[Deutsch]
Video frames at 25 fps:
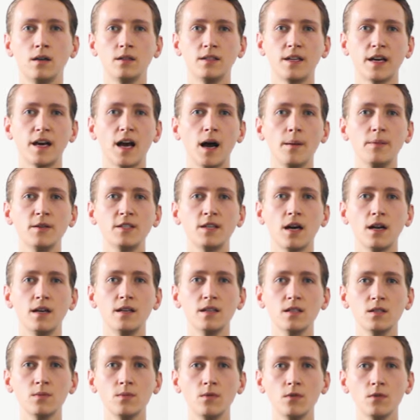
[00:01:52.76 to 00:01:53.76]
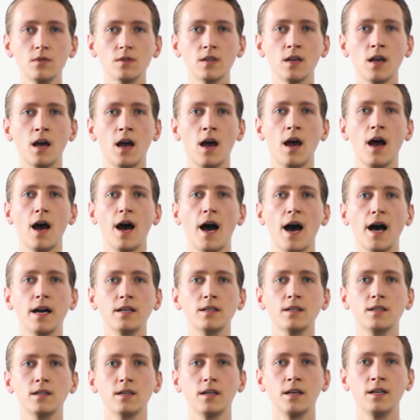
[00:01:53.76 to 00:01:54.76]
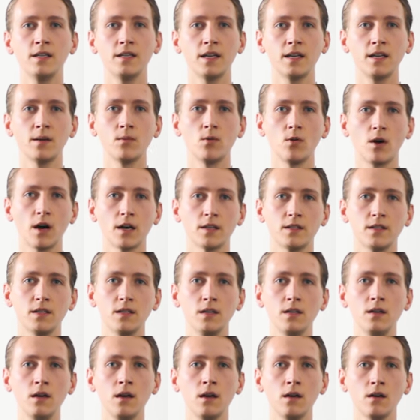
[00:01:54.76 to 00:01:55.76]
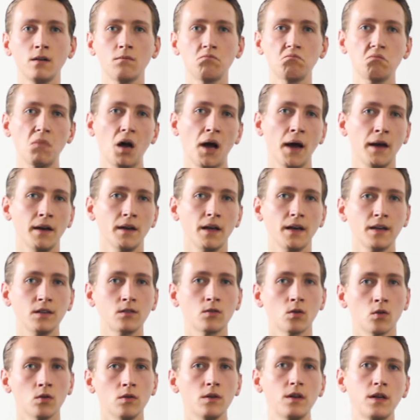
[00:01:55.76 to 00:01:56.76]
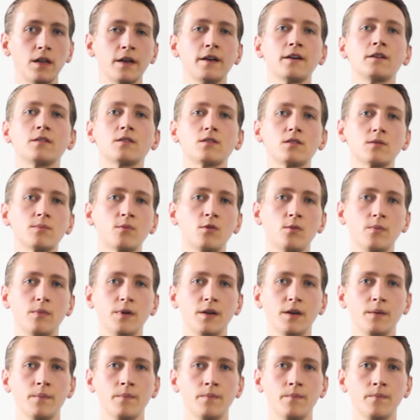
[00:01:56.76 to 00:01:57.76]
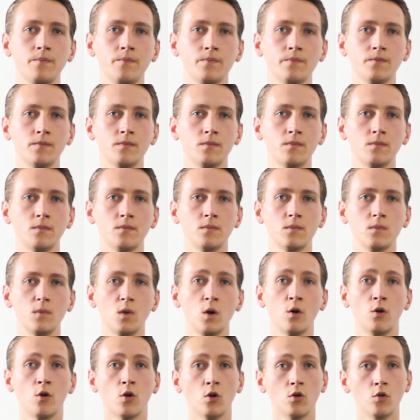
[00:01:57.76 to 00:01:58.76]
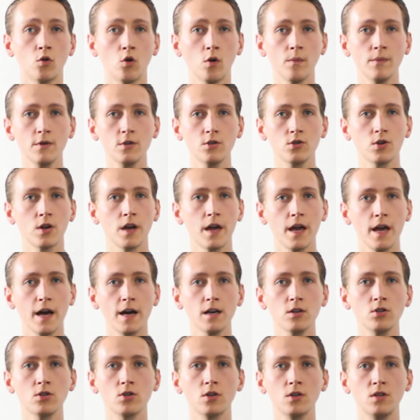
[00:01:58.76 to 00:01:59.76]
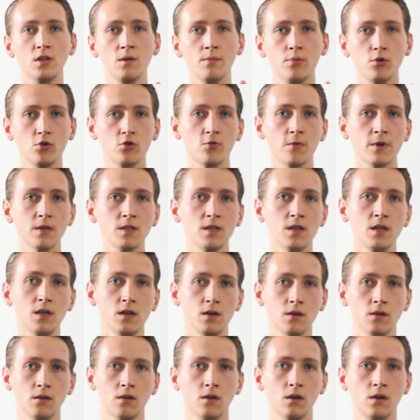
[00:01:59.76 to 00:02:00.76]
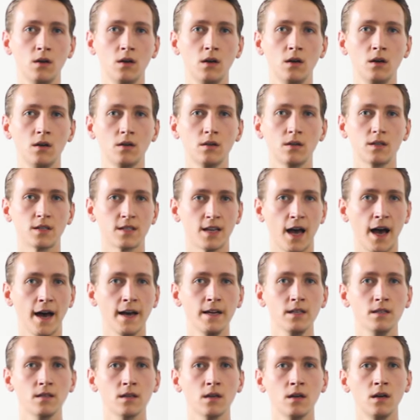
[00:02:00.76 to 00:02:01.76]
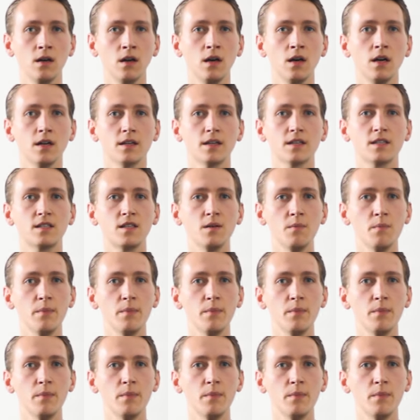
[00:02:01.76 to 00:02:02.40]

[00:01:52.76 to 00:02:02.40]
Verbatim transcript: Der Kapitalismus hat in der Demokratie ein recht grundlegendes Problem. Ökonomisch herrscht die Bourgeoisie. Das heißt, dass die